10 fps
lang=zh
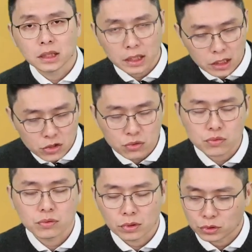的溢
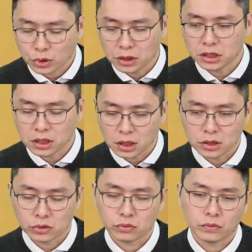助啊，权益性的
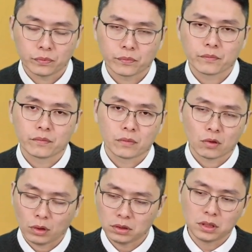溢助。
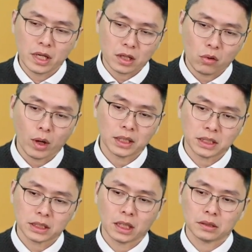光这一块
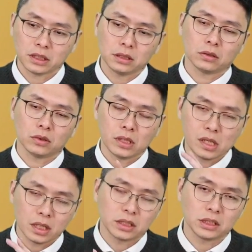加上既有的
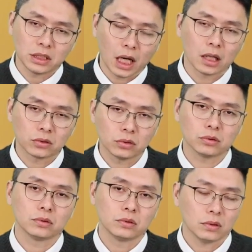业绩加上去，
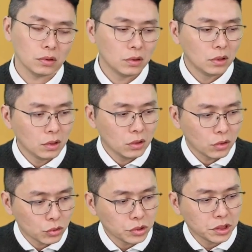哦，
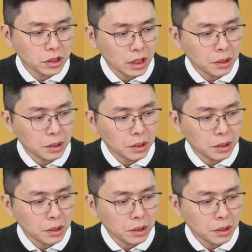我估计今年